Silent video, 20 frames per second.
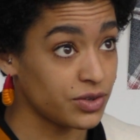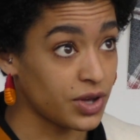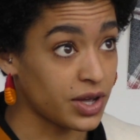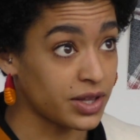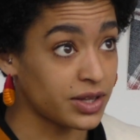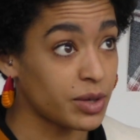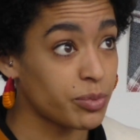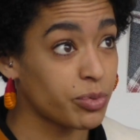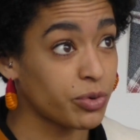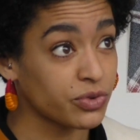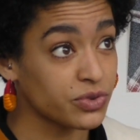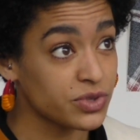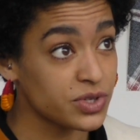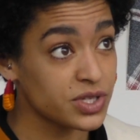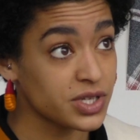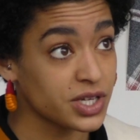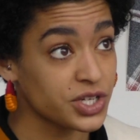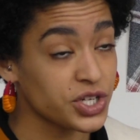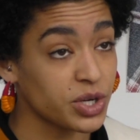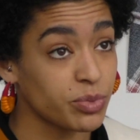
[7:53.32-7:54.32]
Un
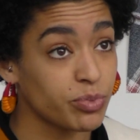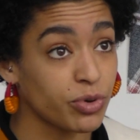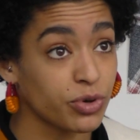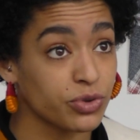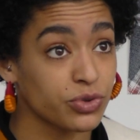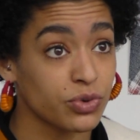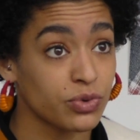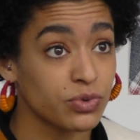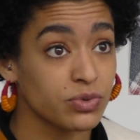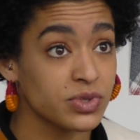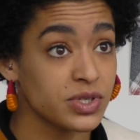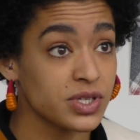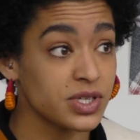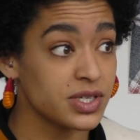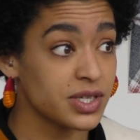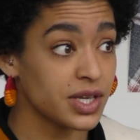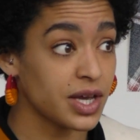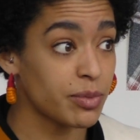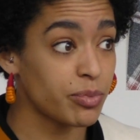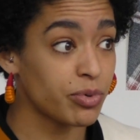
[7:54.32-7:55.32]
apprentissage important aussi,
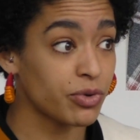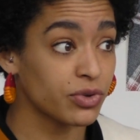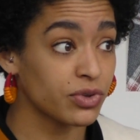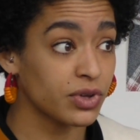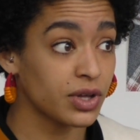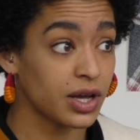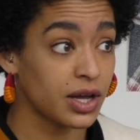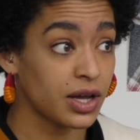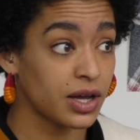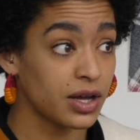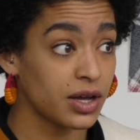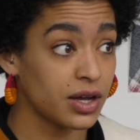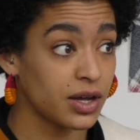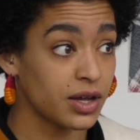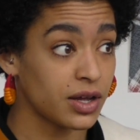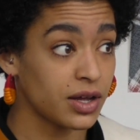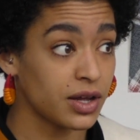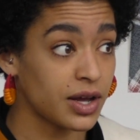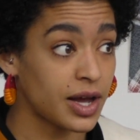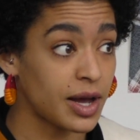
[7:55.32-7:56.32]
c'est apprendre à,
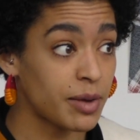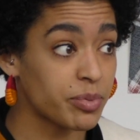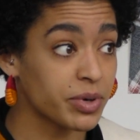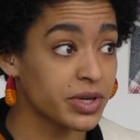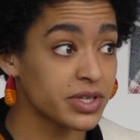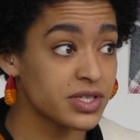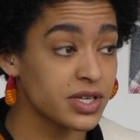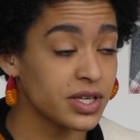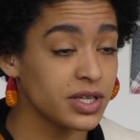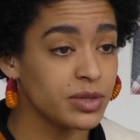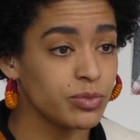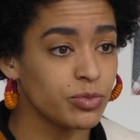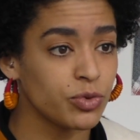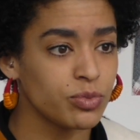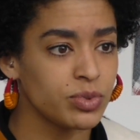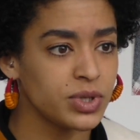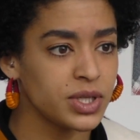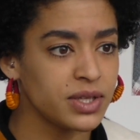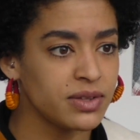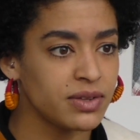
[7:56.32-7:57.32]
à apprécier
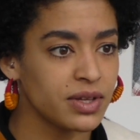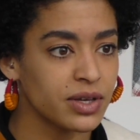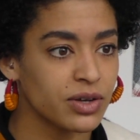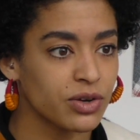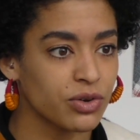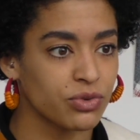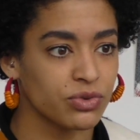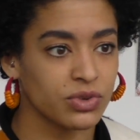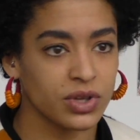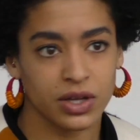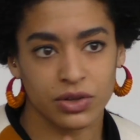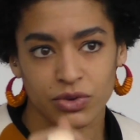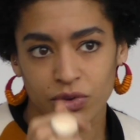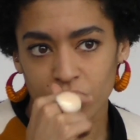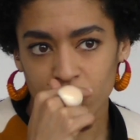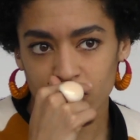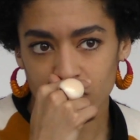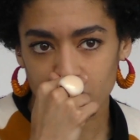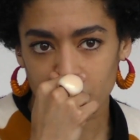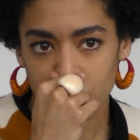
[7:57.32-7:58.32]
l'immobilité. Quand on est un
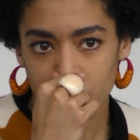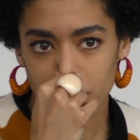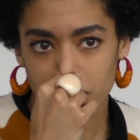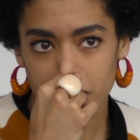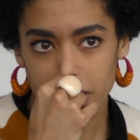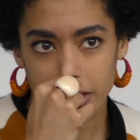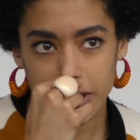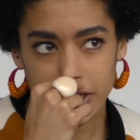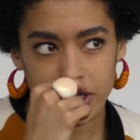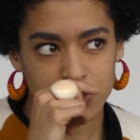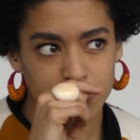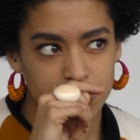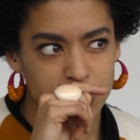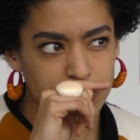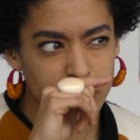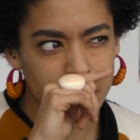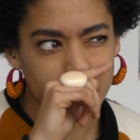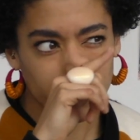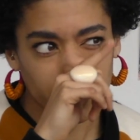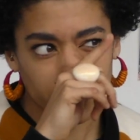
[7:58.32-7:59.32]
danseur, je
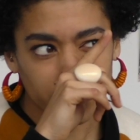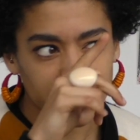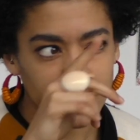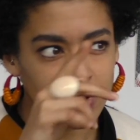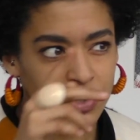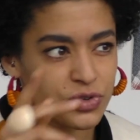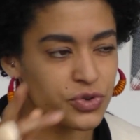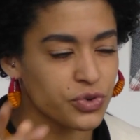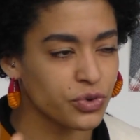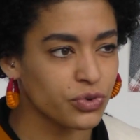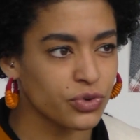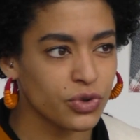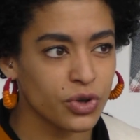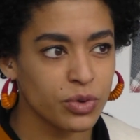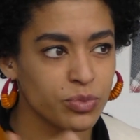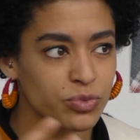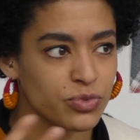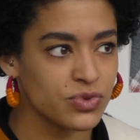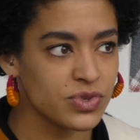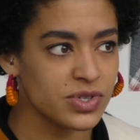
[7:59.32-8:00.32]
pense même quand on est un
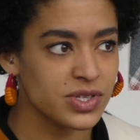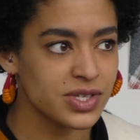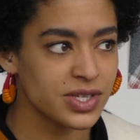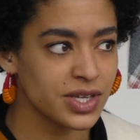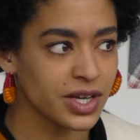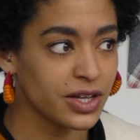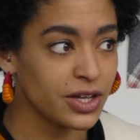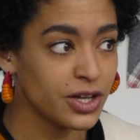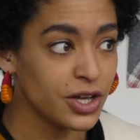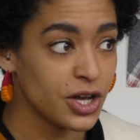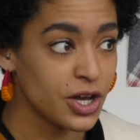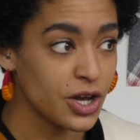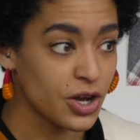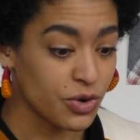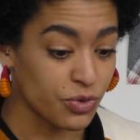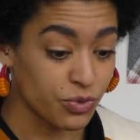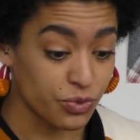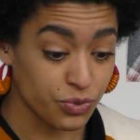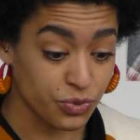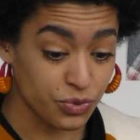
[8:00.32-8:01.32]
chanteur, musicien,
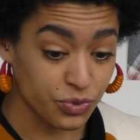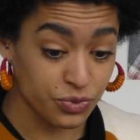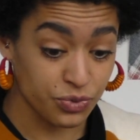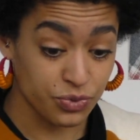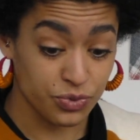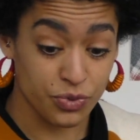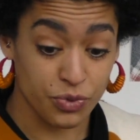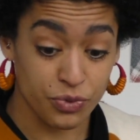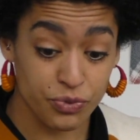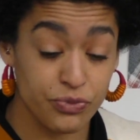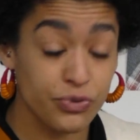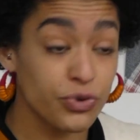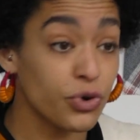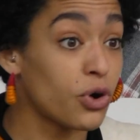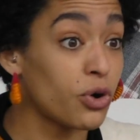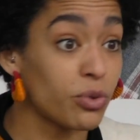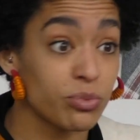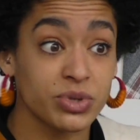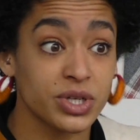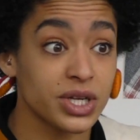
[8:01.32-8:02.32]
on, veut
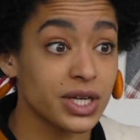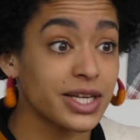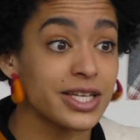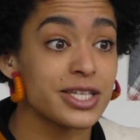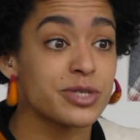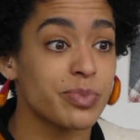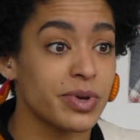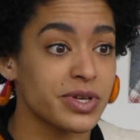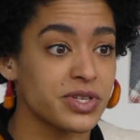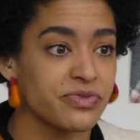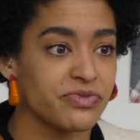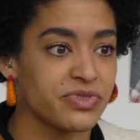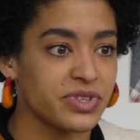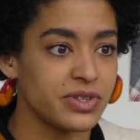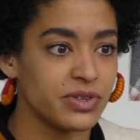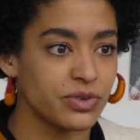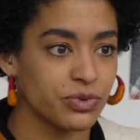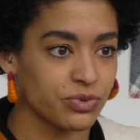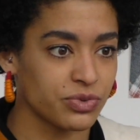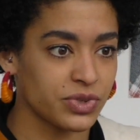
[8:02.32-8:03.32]
remplir l'espace
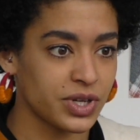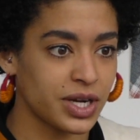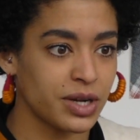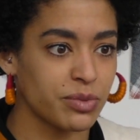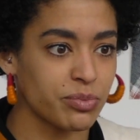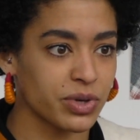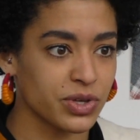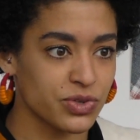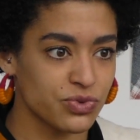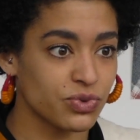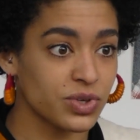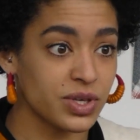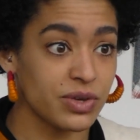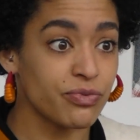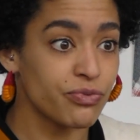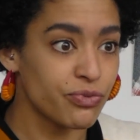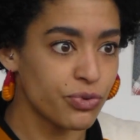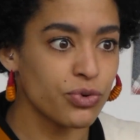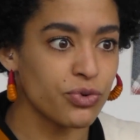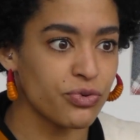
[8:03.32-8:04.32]
vide, on a l'impression qu'il
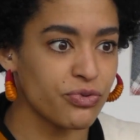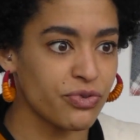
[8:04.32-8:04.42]
faut le